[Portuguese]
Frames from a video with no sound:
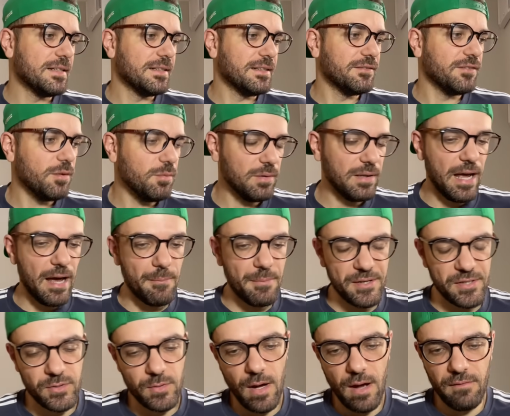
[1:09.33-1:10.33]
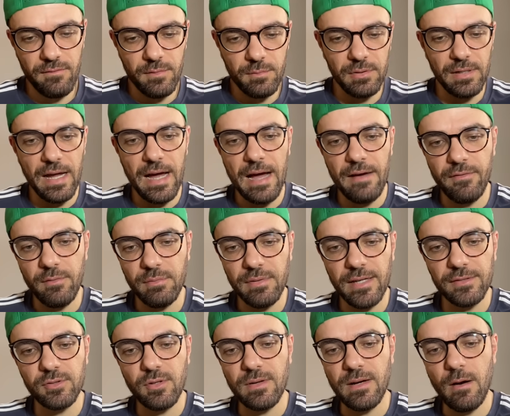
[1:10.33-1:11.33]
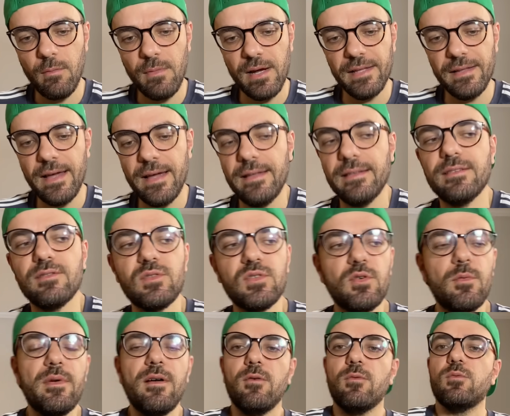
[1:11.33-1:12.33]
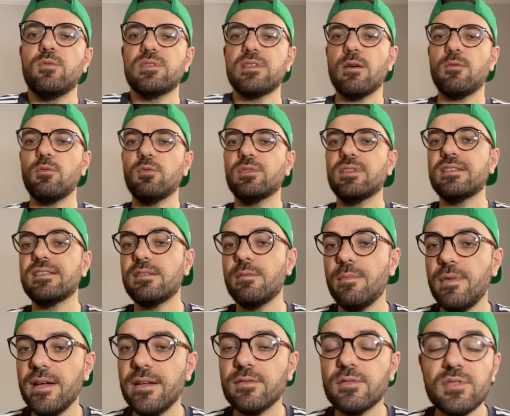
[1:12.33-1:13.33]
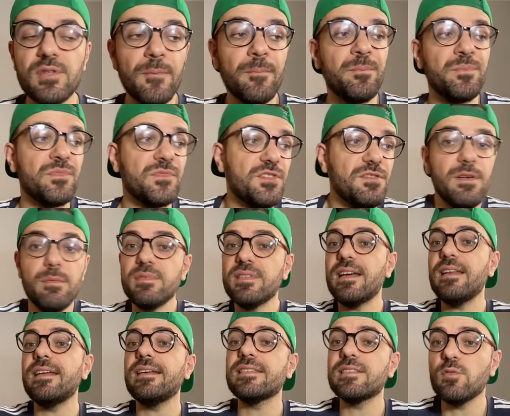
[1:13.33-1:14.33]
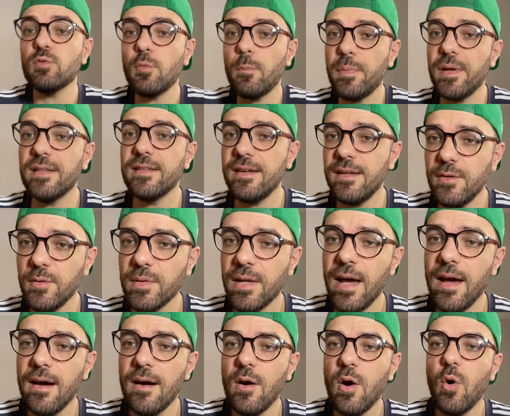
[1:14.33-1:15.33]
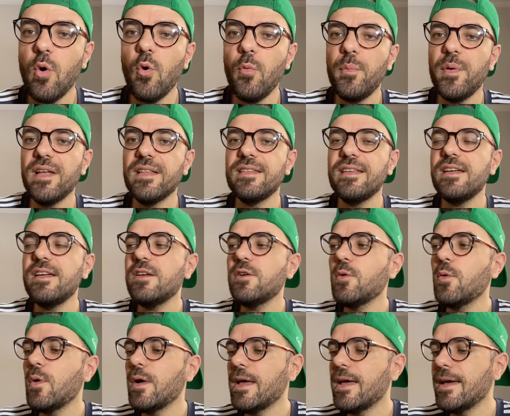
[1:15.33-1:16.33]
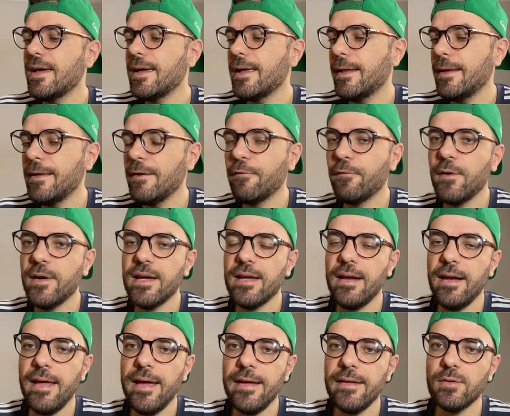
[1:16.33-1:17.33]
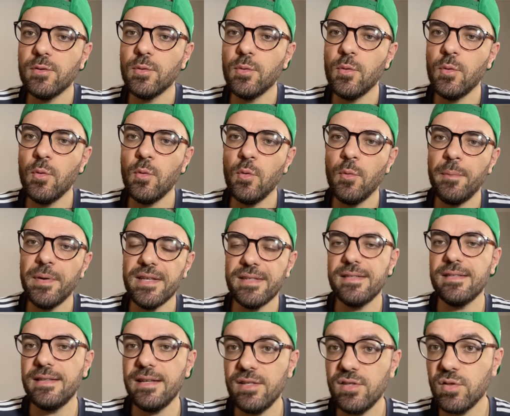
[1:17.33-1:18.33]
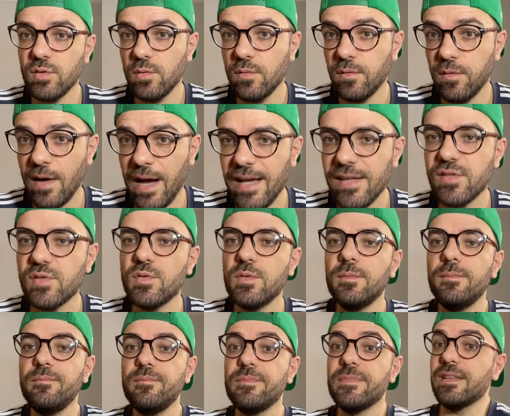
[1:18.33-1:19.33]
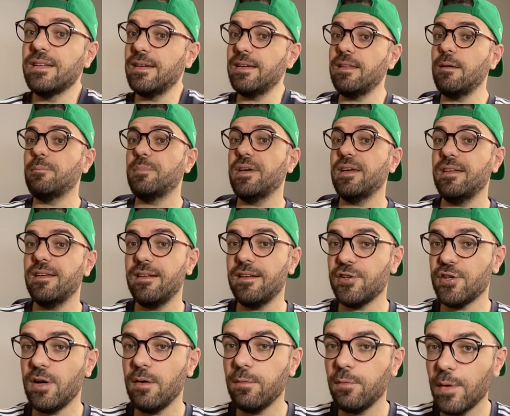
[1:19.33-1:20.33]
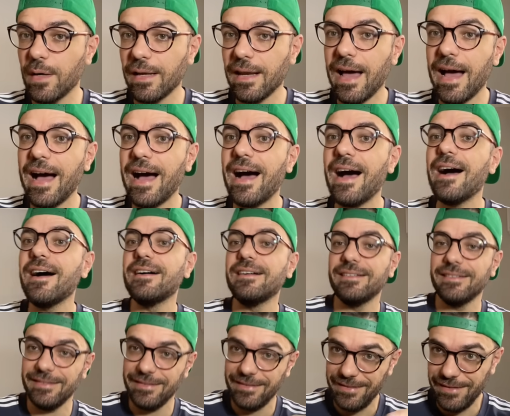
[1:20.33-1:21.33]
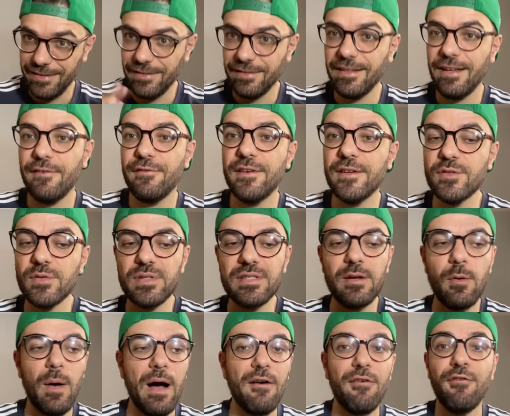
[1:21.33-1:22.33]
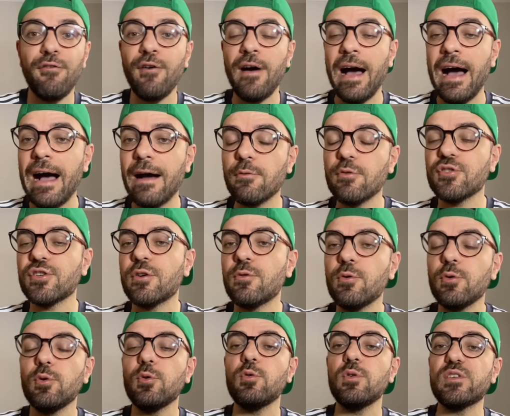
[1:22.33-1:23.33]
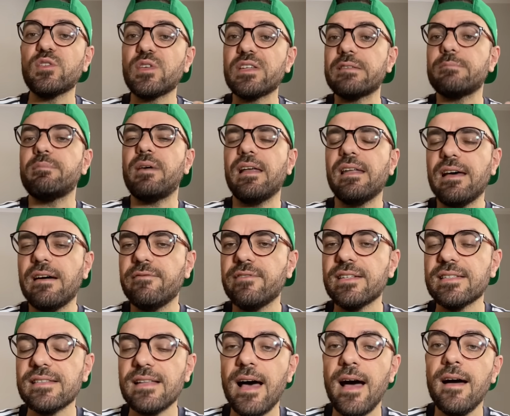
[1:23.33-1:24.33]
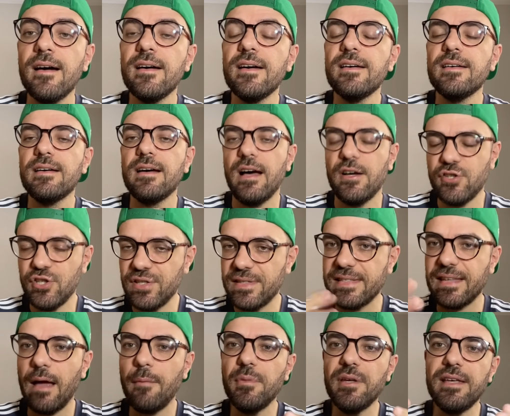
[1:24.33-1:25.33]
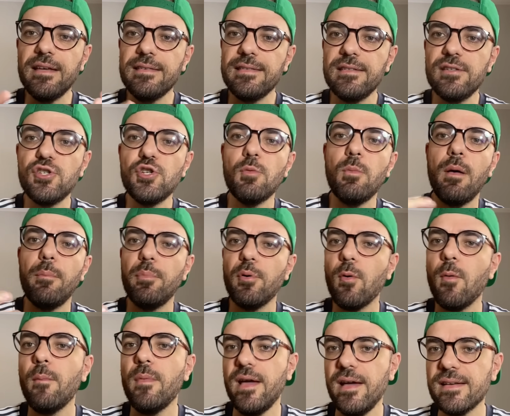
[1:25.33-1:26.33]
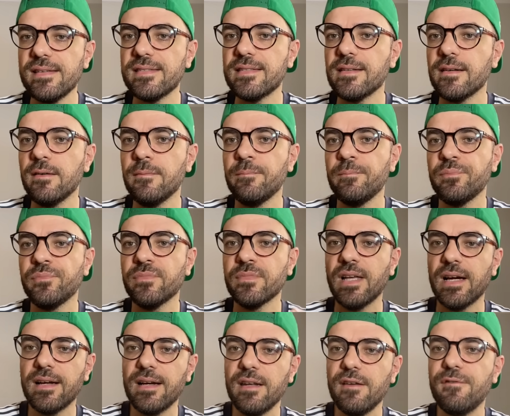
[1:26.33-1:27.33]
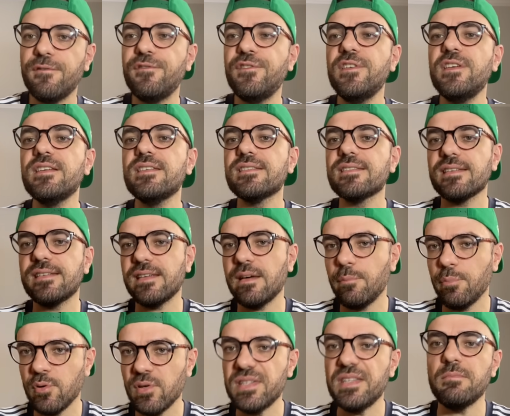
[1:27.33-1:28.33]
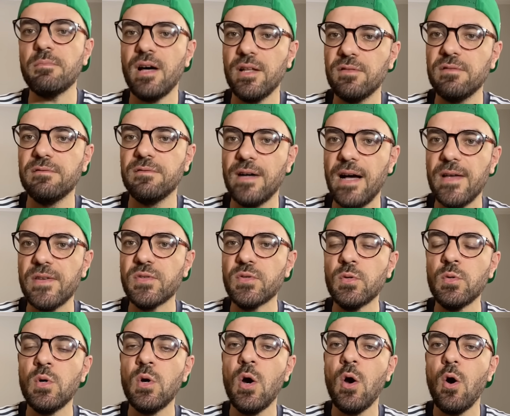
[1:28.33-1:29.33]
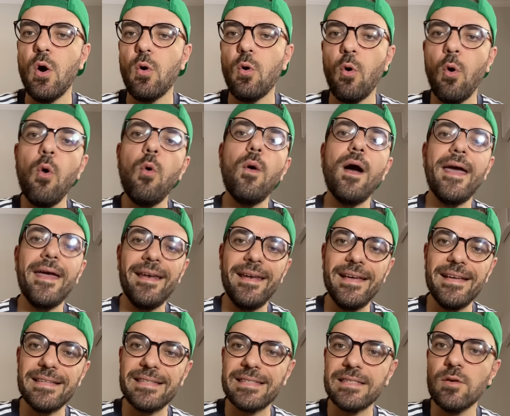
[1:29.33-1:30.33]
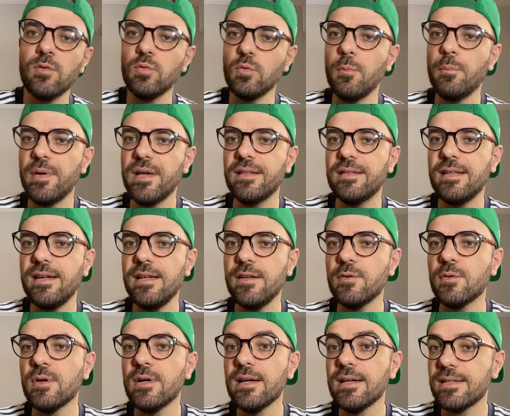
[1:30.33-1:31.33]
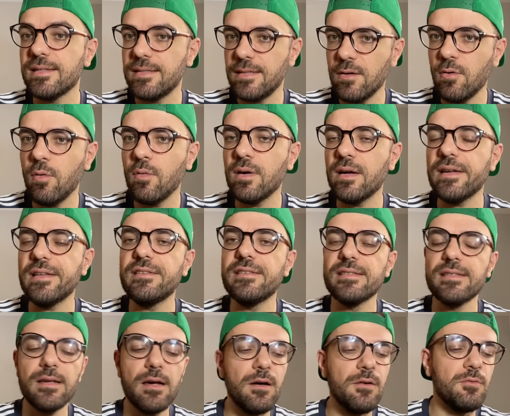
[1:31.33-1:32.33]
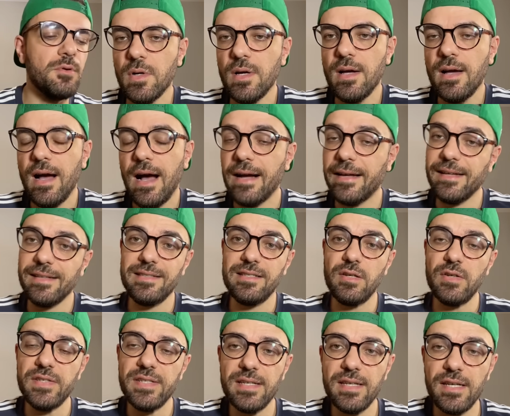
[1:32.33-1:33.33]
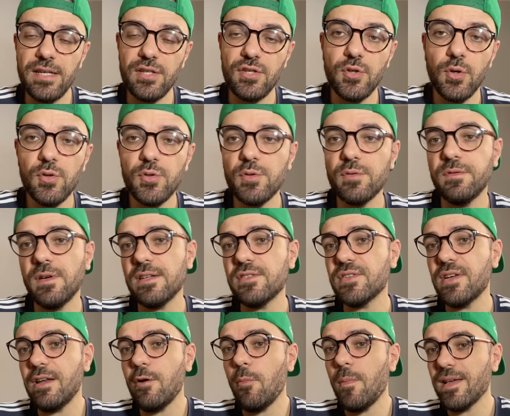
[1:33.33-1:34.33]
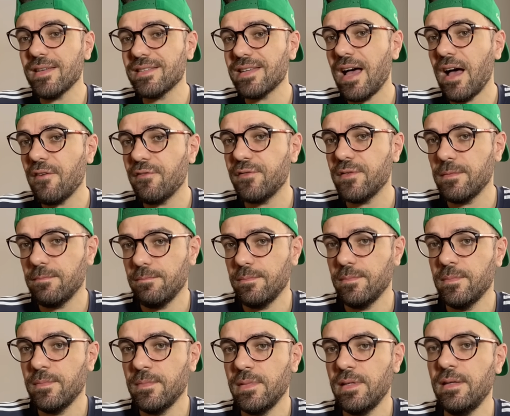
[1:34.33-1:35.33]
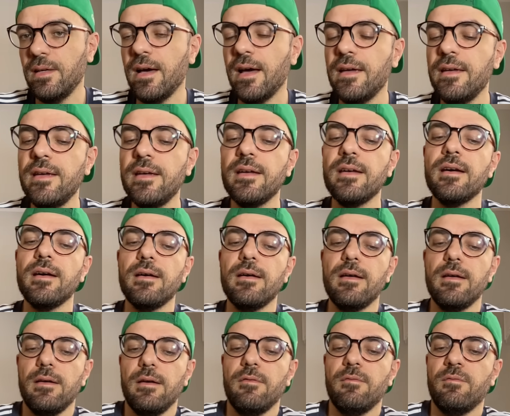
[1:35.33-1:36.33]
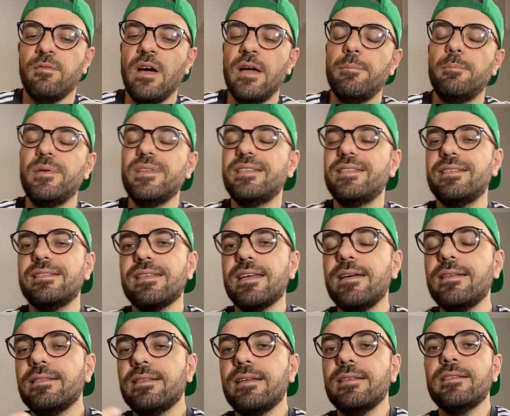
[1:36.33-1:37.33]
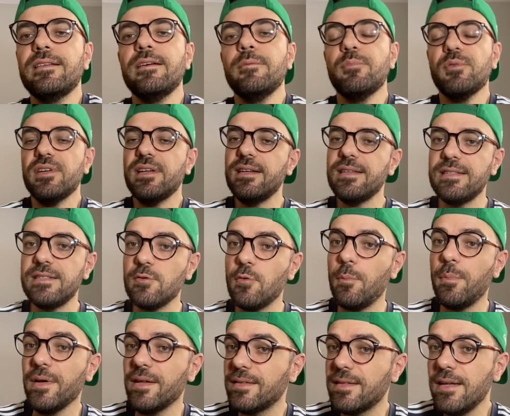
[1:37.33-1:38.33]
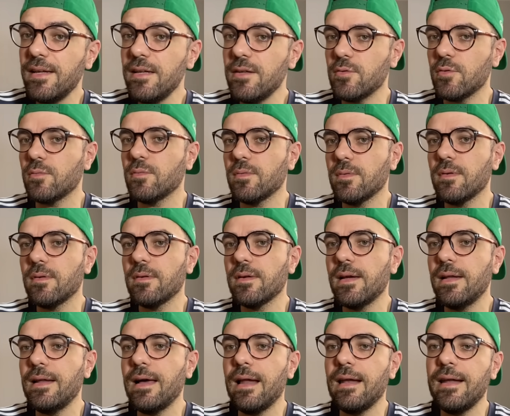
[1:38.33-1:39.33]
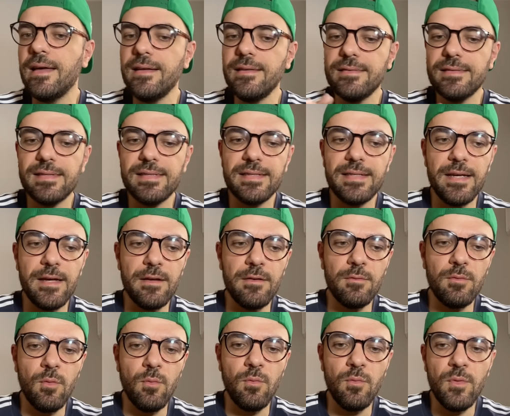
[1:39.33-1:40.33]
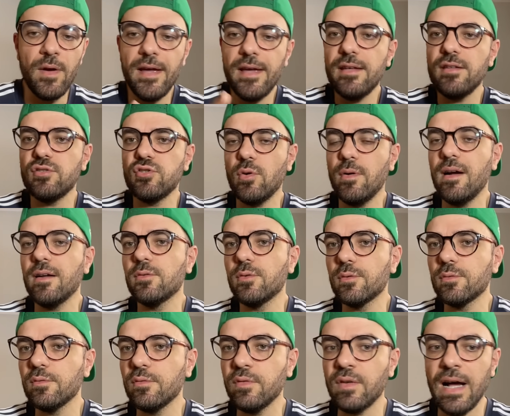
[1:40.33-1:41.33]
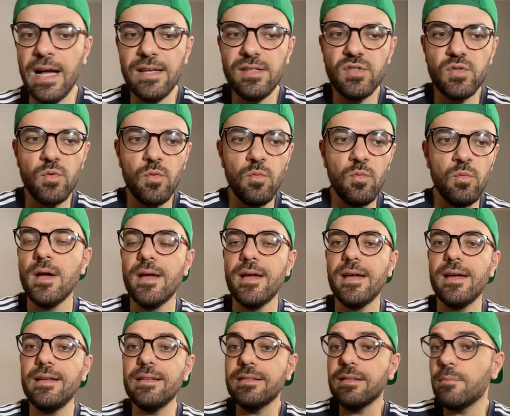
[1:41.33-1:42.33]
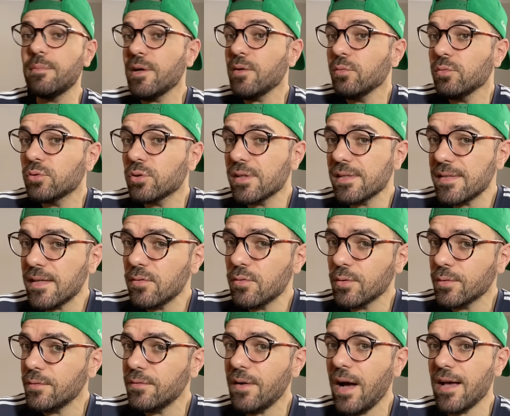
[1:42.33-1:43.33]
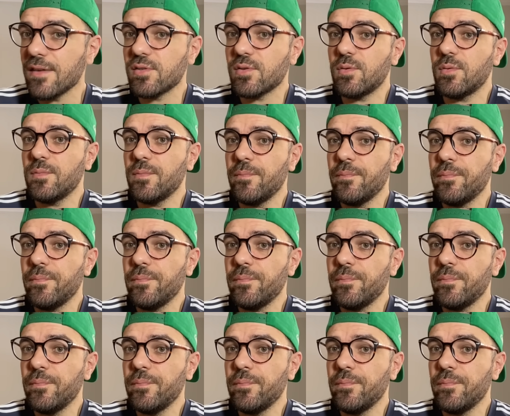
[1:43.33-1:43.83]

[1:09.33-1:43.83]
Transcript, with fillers: Vamos lá, pessoal. Vamos lá, vamos lá trocar uma ideia então sobre alguns acontecimentos. Tivemos a eleição do Pedrinho, né? O Pedrinho, ele foi eleito o presidente do Vasco. Leila Pereira já foi lá, né, fez o seu afago, já colocou as suas palavras lá. A gente sabe que existe uma promessa da Crefisa se aproximar do Vasco com a eleição do Pedrinho se concretizando. A questão é a seguinte, hoje o Vasco ele é uma SAF. E aí vai precisar entender porque assim, o Pedrinho, ele, além de ser um ex-jogador do Vasco, ele também é um torcedor do Vasco.